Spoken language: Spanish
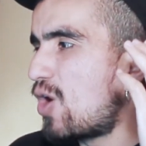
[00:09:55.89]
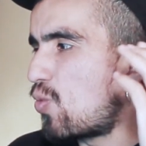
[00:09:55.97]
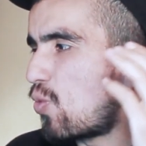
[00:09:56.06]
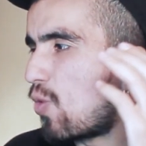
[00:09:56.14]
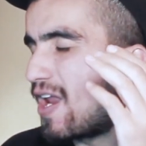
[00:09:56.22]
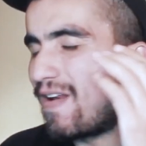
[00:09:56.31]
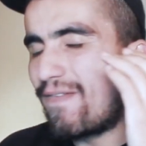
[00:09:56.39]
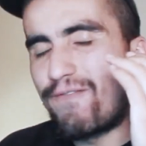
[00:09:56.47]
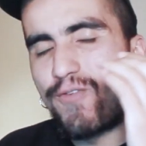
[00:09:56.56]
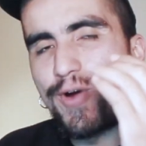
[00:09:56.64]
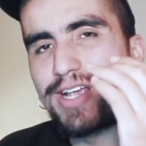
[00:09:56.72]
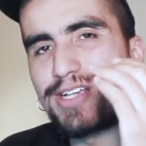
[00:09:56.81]
cuál
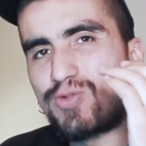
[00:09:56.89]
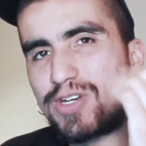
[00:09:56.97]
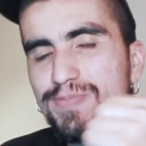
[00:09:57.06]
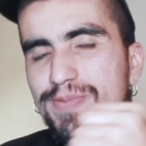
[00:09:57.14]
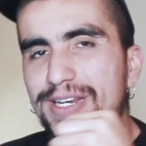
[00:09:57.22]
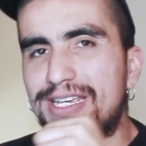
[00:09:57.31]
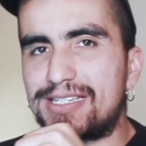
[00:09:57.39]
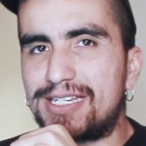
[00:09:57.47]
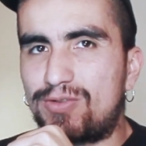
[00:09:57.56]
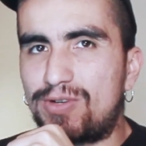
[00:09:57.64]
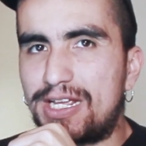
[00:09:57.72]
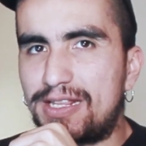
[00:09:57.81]
fue su experiencia
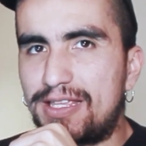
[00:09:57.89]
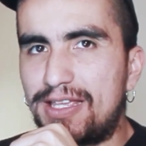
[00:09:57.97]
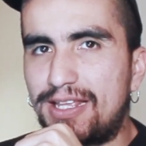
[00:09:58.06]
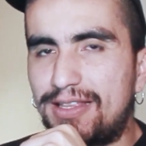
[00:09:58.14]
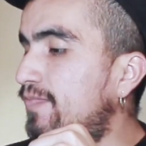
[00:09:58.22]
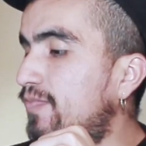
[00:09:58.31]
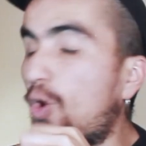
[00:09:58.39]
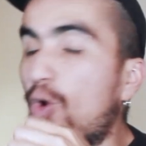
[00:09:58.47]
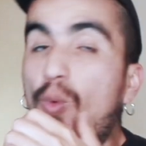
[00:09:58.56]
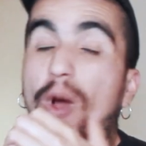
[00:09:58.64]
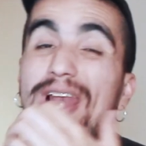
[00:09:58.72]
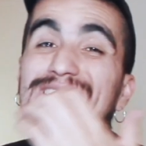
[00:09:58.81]
con la entidad o
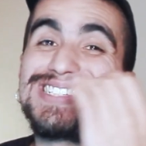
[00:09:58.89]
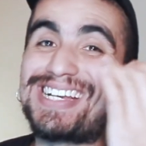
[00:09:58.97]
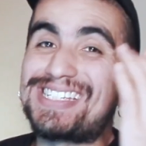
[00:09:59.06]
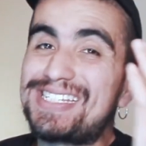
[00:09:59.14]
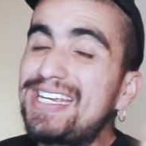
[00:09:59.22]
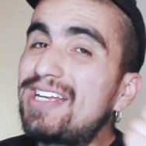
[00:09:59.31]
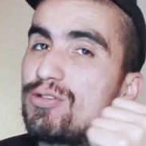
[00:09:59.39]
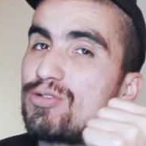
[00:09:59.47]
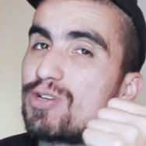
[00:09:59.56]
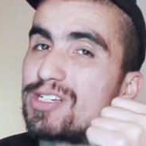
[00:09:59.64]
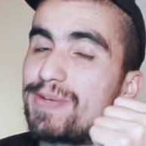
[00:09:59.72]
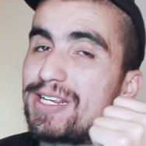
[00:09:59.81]
cuál está siendo su
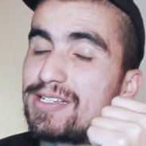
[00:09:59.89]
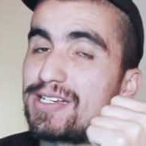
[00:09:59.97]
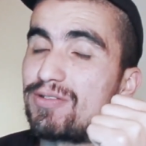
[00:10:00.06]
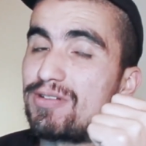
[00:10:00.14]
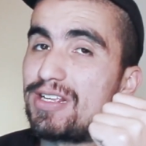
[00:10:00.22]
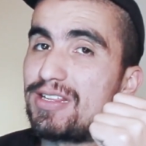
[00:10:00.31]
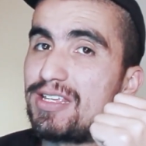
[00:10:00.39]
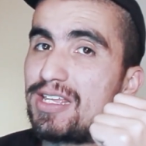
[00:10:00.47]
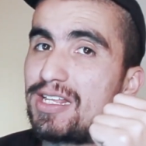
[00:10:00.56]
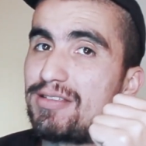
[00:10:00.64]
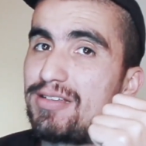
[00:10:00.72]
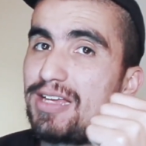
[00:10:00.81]
experiencia con la entidad.